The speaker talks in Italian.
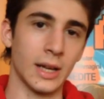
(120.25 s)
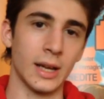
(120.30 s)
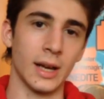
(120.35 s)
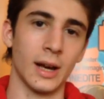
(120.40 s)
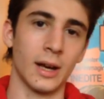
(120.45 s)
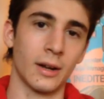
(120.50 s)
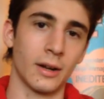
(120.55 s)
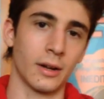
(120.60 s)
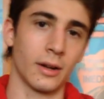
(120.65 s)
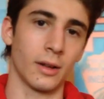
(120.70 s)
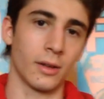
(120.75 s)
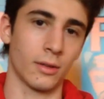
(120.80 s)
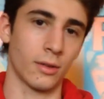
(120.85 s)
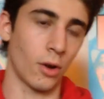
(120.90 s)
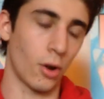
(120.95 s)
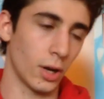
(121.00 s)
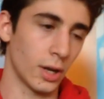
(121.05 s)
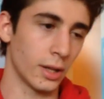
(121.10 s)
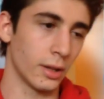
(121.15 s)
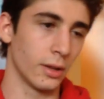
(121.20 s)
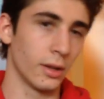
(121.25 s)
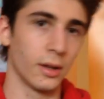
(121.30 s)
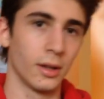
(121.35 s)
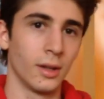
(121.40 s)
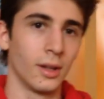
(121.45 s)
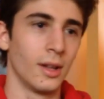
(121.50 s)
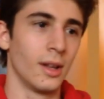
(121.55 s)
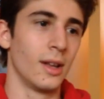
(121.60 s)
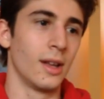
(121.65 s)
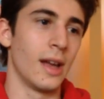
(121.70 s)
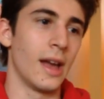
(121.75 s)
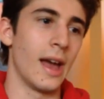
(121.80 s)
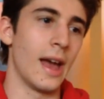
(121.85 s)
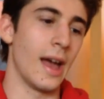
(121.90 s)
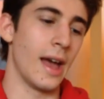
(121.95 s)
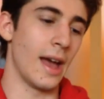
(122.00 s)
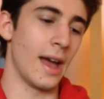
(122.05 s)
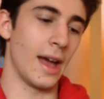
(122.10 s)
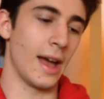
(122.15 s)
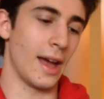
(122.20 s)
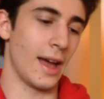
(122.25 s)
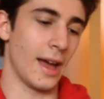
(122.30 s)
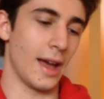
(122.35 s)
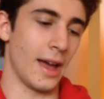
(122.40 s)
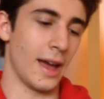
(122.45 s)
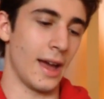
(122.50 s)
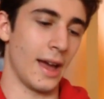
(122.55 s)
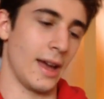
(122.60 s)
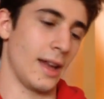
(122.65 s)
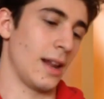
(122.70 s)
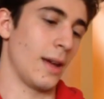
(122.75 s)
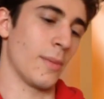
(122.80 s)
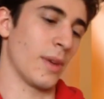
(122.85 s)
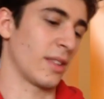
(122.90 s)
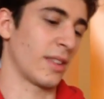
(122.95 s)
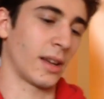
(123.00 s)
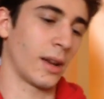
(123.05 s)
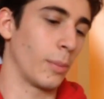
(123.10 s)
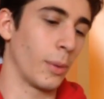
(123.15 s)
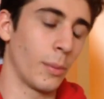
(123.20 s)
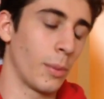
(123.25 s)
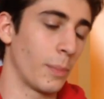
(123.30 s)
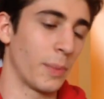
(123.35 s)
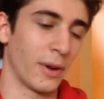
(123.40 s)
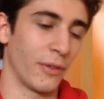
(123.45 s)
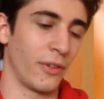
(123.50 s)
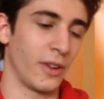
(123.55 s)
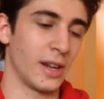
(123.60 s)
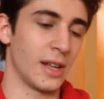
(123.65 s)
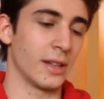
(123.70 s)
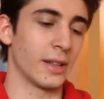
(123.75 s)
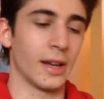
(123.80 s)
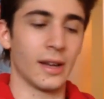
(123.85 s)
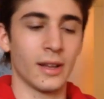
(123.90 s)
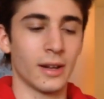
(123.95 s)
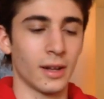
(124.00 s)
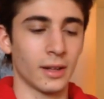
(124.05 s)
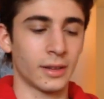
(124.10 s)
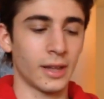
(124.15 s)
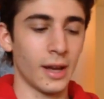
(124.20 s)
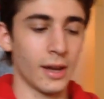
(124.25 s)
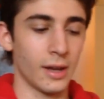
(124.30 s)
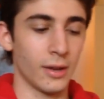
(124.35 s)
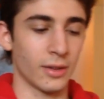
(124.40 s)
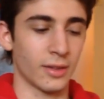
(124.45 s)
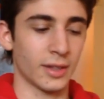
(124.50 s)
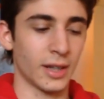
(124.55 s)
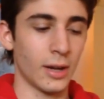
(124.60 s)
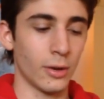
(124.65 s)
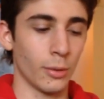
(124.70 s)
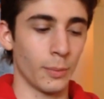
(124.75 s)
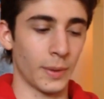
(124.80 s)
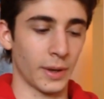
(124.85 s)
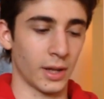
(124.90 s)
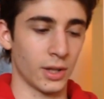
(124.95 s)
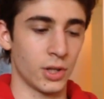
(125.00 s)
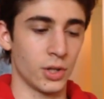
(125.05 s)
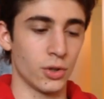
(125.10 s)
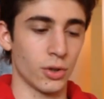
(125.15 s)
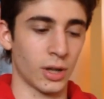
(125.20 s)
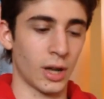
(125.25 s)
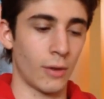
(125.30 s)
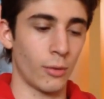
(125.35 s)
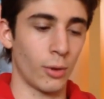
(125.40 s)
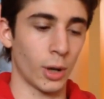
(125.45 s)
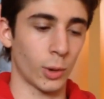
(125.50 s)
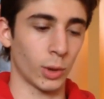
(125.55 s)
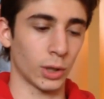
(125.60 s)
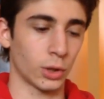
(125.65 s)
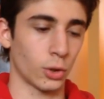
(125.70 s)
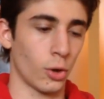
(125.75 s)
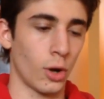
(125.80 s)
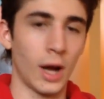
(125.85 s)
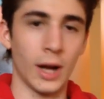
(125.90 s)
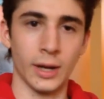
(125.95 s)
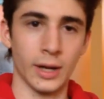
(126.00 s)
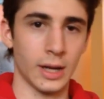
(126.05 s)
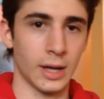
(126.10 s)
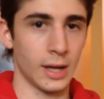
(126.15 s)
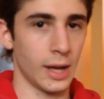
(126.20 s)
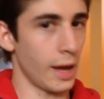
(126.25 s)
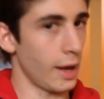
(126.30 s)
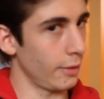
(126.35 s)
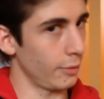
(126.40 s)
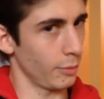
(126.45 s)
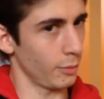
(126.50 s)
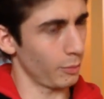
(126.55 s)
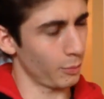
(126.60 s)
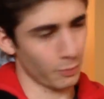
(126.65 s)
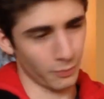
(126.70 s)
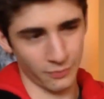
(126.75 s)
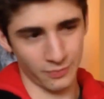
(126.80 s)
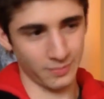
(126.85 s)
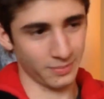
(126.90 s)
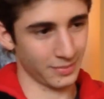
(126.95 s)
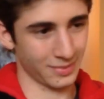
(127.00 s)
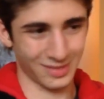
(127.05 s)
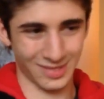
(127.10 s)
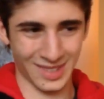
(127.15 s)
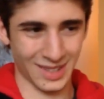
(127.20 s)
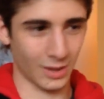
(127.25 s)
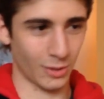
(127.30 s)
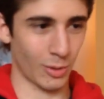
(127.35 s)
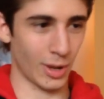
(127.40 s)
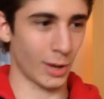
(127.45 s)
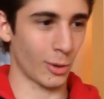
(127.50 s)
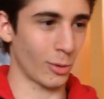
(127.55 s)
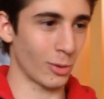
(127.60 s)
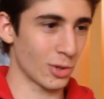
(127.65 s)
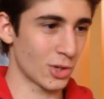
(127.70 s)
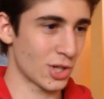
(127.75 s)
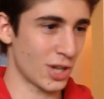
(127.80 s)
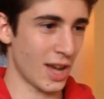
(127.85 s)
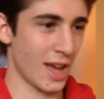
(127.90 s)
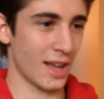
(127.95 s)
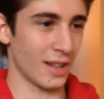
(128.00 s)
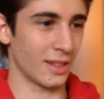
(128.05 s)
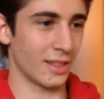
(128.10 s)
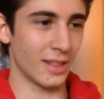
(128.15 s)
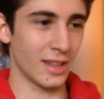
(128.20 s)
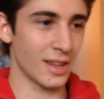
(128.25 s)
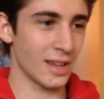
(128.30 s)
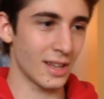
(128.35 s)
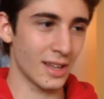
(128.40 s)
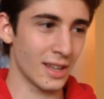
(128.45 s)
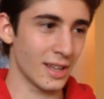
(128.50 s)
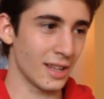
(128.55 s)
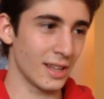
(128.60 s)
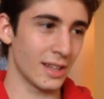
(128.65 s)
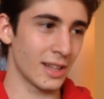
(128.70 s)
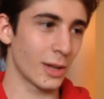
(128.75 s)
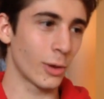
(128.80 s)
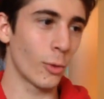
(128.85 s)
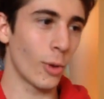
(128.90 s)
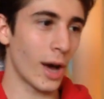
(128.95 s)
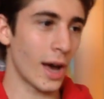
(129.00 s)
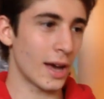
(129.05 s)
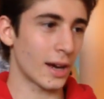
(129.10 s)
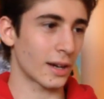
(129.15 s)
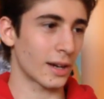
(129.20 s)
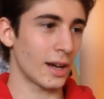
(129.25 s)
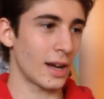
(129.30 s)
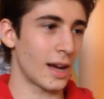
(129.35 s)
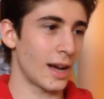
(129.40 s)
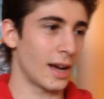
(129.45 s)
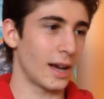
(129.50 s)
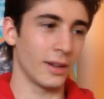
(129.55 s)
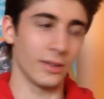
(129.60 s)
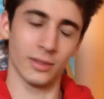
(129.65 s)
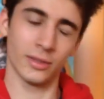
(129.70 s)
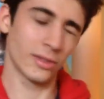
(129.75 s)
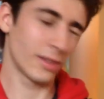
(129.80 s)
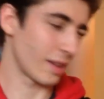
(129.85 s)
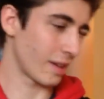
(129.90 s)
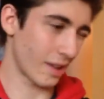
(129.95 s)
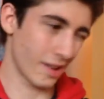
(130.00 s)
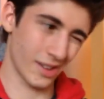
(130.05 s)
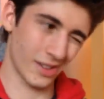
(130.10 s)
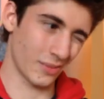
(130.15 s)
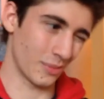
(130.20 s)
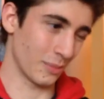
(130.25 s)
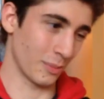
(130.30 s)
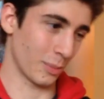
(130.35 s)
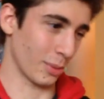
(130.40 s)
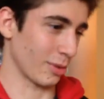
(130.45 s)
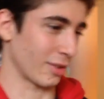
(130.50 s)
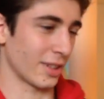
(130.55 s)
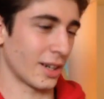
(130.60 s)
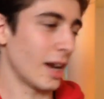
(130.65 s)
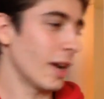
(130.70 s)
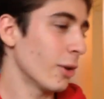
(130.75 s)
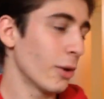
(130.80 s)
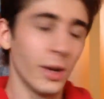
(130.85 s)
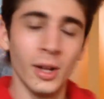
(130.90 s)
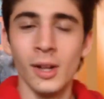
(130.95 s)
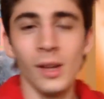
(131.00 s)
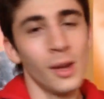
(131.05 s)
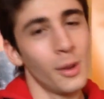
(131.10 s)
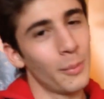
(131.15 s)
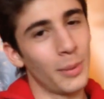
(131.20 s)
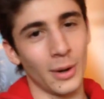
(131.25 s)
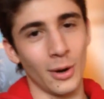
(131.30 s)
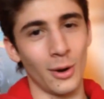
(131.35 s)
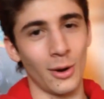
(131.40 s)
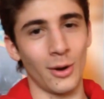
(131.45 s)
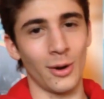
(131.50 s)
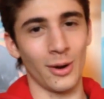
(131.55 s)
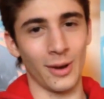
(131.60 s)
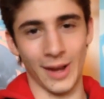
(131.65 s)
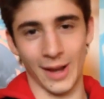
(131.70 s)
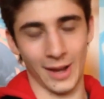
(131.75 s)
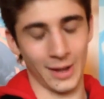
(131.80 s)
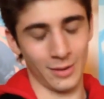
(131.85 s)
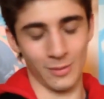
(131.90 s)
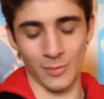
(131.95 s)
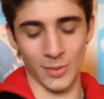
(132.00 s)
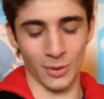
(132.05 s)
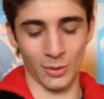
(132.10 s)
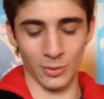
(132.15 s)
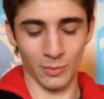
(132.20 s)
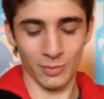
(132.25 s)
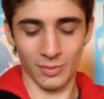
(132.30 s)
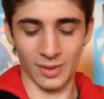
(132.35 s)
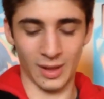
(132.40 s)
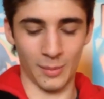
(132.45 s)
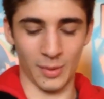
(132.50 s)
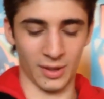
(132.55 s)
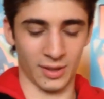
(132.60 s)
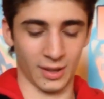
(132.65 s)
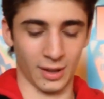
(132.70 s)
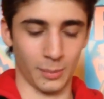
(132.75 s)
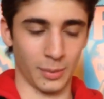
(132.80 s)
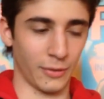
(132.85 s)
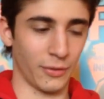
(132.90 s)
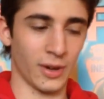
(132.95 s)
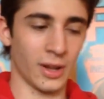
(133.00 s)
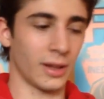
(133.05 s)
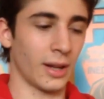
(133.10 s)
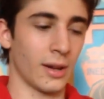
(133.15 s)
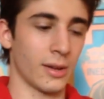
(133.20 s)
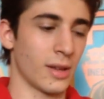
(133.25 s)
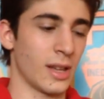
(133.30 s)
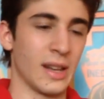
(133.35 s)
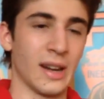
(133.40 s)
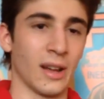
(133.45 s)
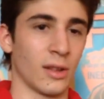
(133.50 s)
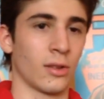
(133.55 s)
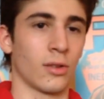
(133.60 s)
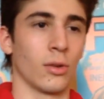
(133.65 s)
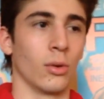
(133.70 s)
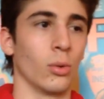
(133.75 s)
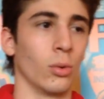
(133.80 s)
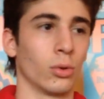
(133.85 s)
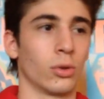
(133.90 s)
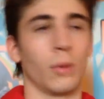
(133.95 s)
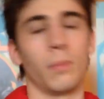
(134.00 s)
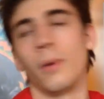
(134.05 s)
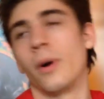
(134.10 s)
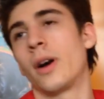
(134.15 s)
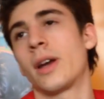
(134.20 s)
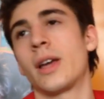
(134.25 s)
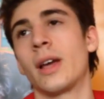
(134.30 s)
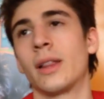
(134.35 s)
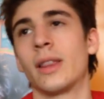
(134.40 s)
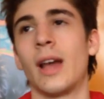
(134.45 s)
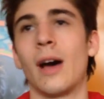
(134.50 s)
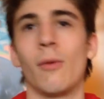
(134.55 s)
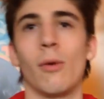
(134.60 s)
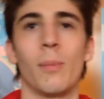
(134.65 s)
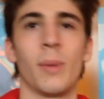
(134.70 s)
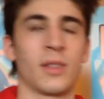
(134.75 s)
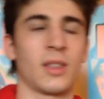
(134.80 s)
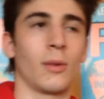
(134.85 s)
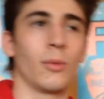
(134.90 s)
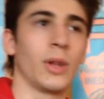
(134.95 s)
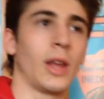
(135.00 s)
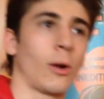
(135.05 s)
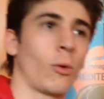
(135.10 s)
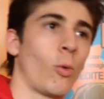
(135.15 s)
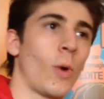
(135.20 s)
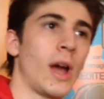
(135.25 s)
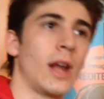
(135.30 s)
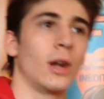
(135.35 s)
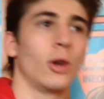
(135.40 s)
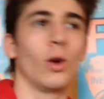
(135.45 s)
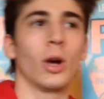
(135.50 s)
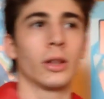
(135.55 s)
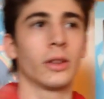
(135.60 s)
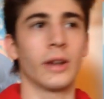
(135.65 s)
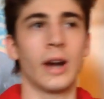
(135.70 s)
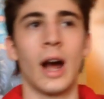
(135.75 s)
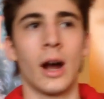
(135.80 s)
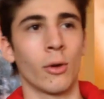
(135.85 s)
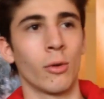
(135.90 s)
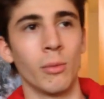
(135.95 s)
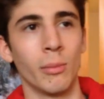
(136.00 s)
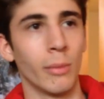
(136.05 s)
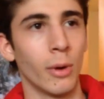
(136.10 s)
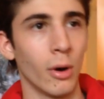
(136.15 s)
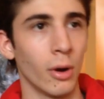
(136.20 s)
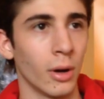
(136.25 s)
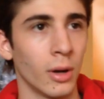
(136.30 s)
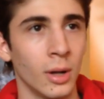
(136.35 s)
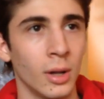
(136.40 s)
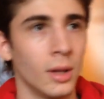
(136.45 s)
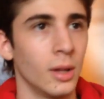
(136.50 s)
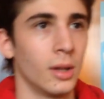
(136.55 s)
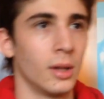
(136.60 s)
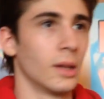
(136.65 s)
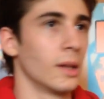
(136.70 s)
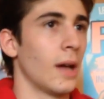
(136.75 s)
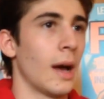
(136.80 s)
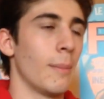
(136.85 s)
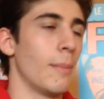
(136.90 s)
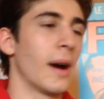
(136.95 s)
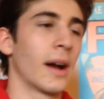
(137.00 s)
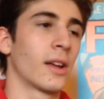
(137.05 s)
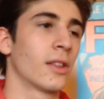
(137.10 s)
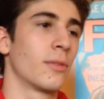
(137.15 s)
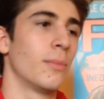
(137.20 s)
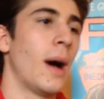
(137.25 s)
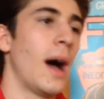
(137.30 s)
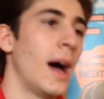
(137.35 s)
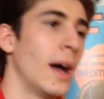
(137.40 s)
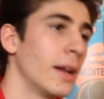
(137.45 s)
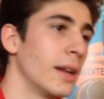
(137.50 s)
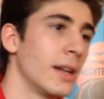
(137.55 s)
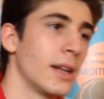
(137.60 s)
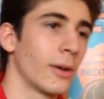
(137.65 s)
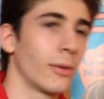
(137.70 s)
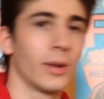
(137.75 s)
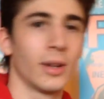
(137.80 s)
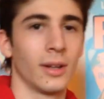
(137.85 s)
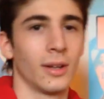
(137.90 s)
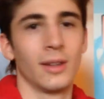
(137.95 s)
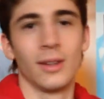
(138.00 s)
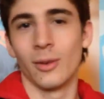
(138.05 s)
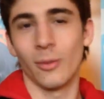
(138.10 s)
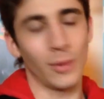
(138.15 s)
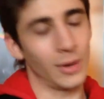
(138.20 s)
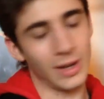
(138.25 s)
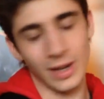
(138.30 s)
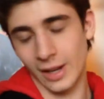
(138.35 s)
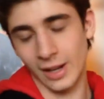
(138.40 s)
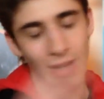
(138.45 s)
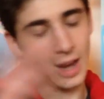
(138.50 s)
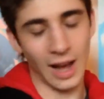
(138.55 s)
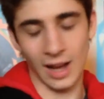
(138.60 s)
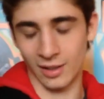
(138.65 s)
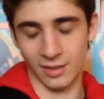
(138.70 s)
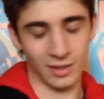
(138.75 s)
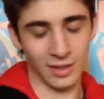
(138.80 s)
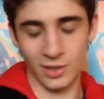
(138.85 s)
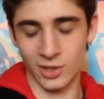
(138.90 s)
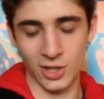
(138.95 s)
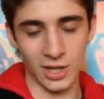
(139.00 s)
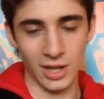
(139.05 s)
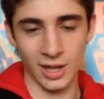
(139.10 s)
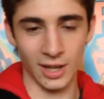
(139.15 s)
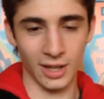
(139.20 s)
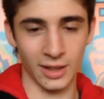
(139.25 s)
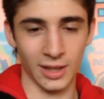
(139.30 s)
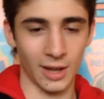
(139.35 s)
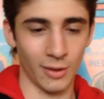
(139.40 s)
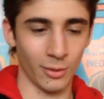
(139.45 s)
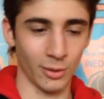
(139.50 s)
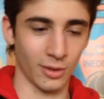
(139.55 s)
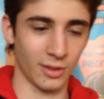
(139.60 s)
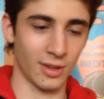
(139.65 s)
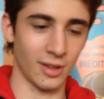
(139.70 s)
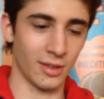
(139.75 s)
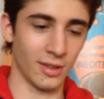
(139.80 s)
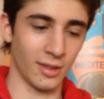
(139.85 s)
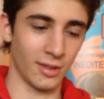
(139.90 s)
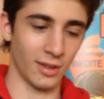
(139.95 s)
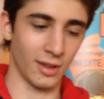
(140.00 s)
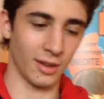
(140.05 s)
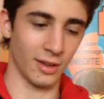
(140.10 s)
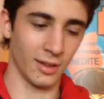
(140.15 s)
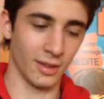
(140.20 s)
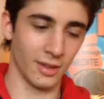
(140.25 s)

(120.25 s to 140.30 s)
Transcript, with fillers: Gear Solid. Metal Gear Solid. È la mia saga proprio preferita. In realtà è strano perché ci giocavo a 4 anni e quei concetti di mm. guerra è ehm, un po' strano, però è mio, la mia saga preferita in assoluto. Poi andavo, passavo da quello a Dragon Ball okay. a Bugs Bunny. Grandi classici, insomma, classici, i nostri grandi eh, classici sì, sì,